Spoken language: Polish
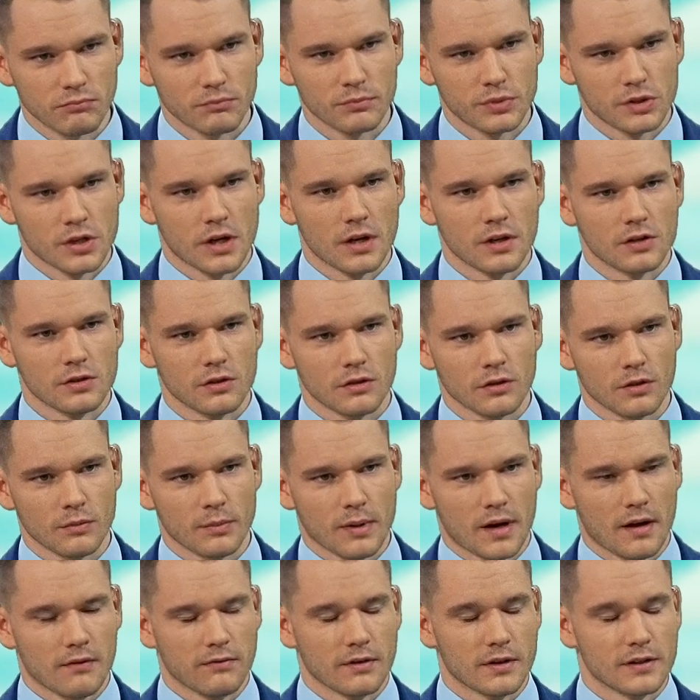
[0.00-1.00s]
przejdzie do
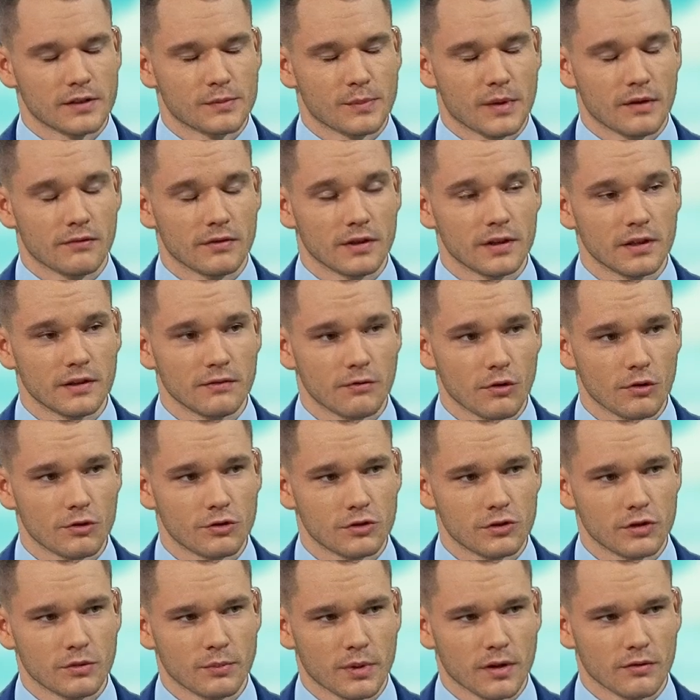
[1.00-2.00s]
Prawa i
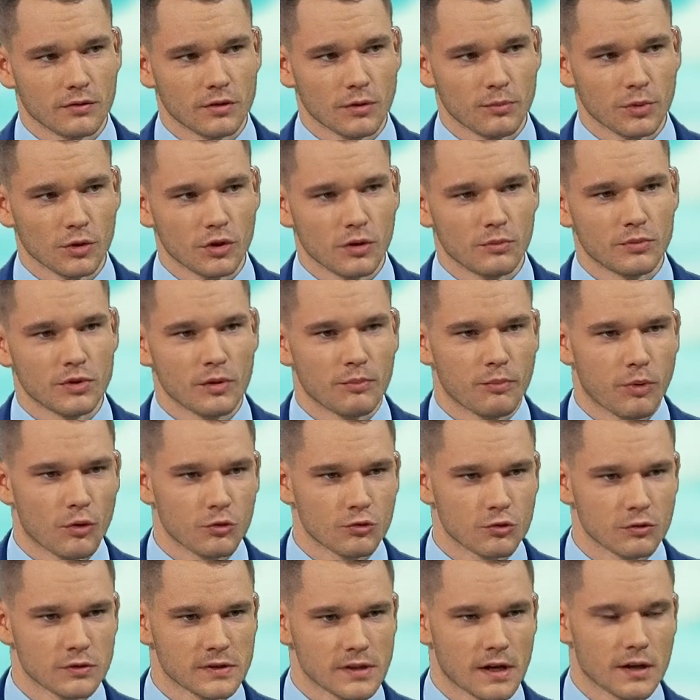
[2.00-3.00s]
Sprawiedliwości, prawdopodobnie
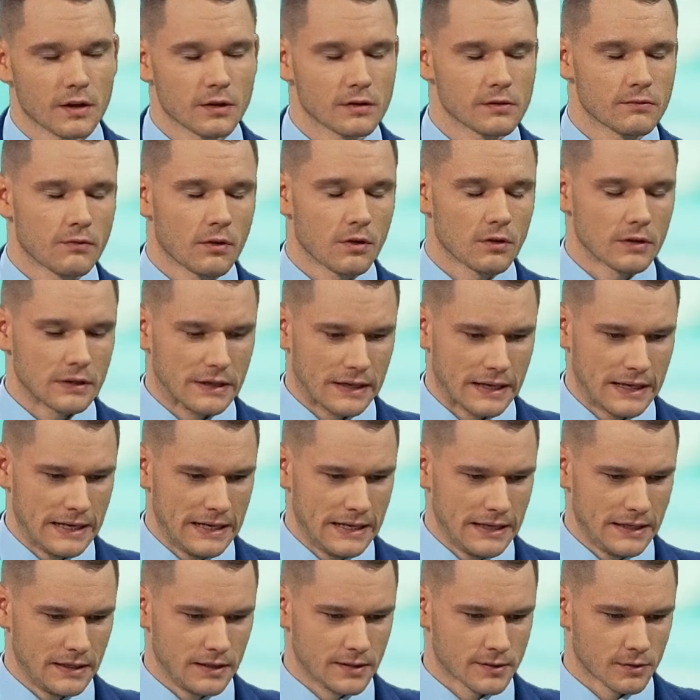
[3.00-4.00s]
porzucając wolnych
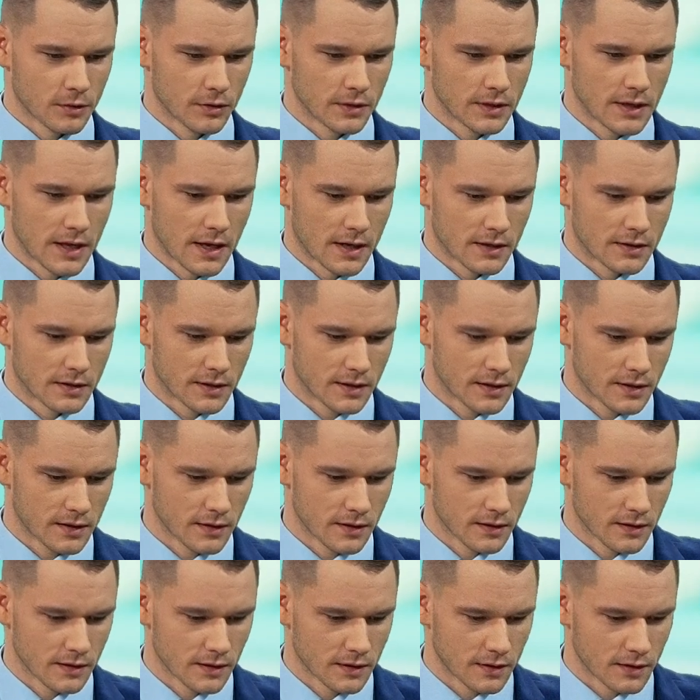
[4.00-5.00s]
i solidarnych.
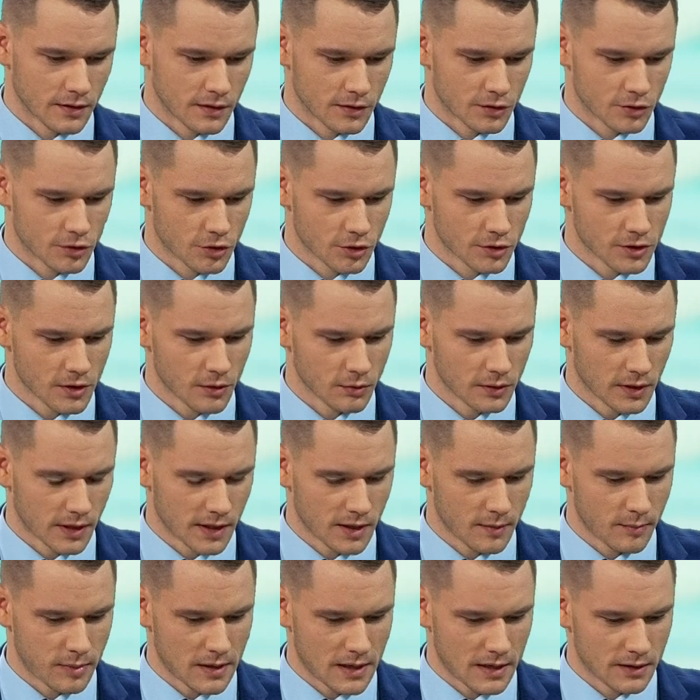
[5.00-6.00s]
E, czy są
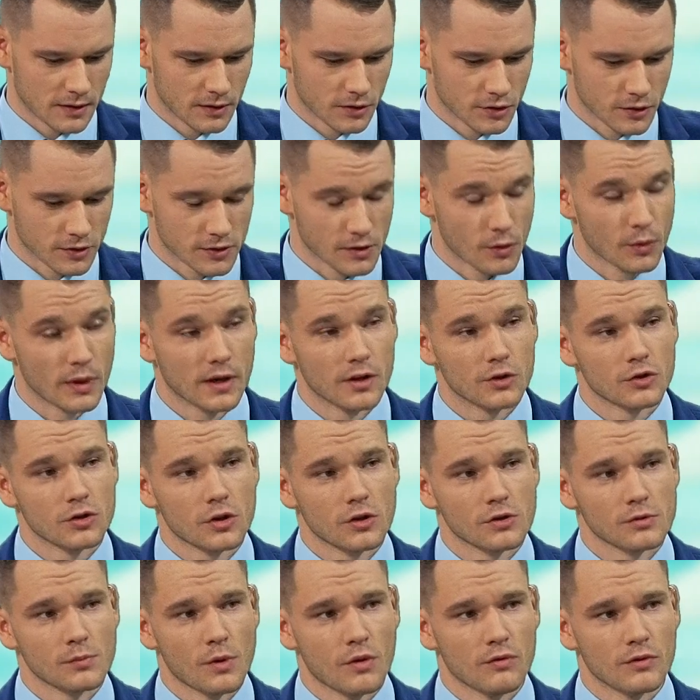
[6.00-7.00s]
takie plany, czy są jakieś
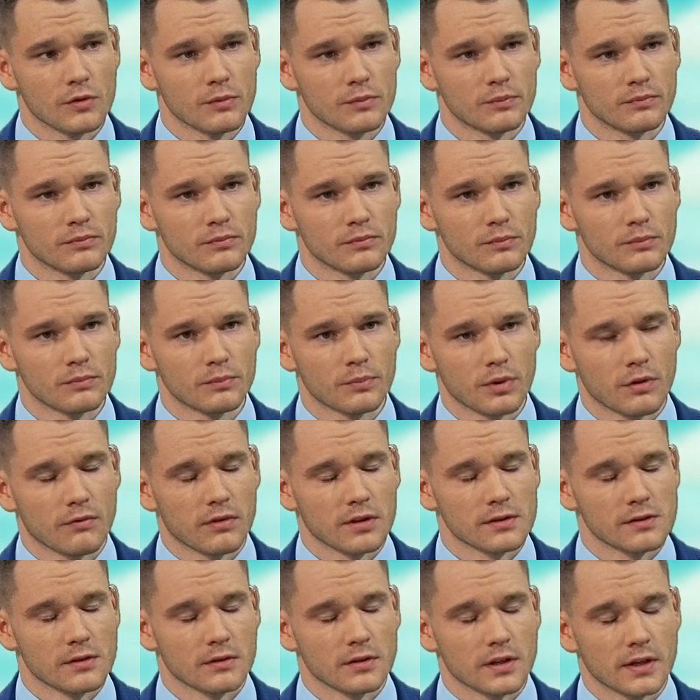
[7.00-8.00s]
rozmowy
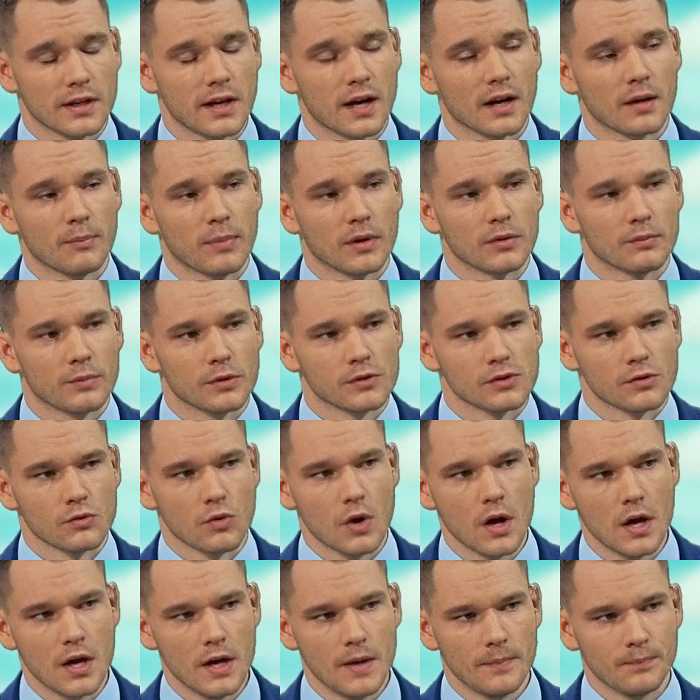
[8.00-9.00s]
prowadzone? Jak pan poseł
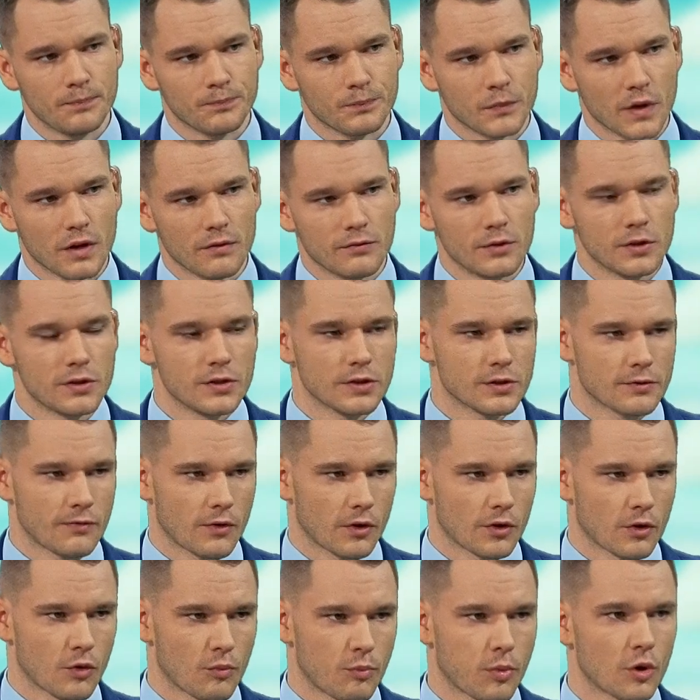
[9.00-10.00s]
widzi
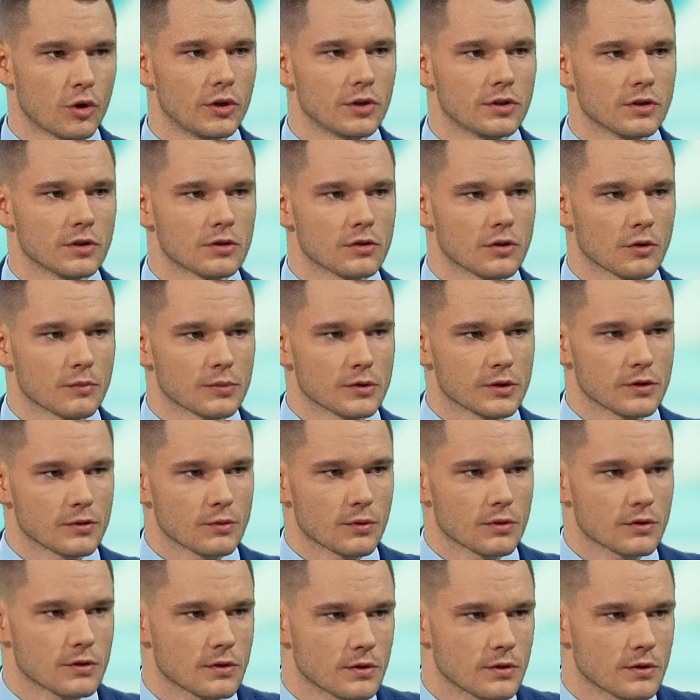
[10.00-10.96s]
swoją polityczną przyszłość?